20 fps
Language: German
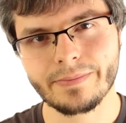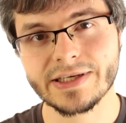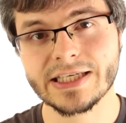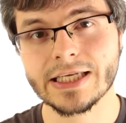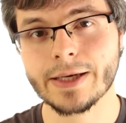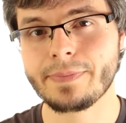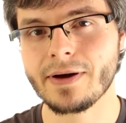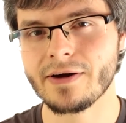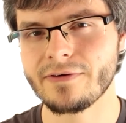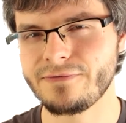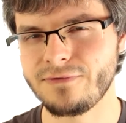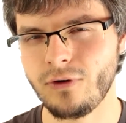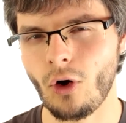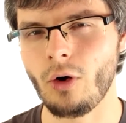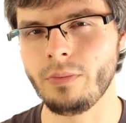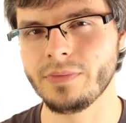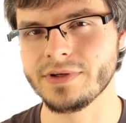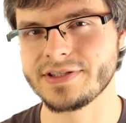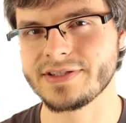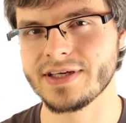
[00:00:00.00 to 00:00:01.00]
mit der
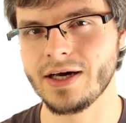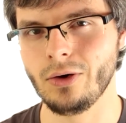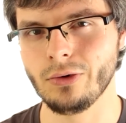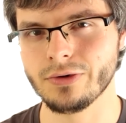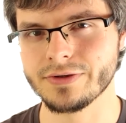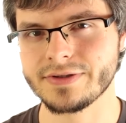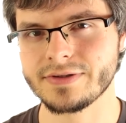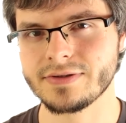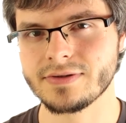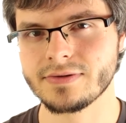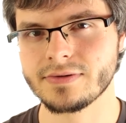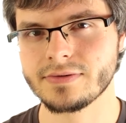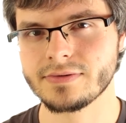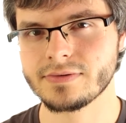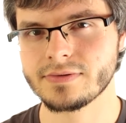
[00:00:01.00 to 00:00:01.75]
Performance aus?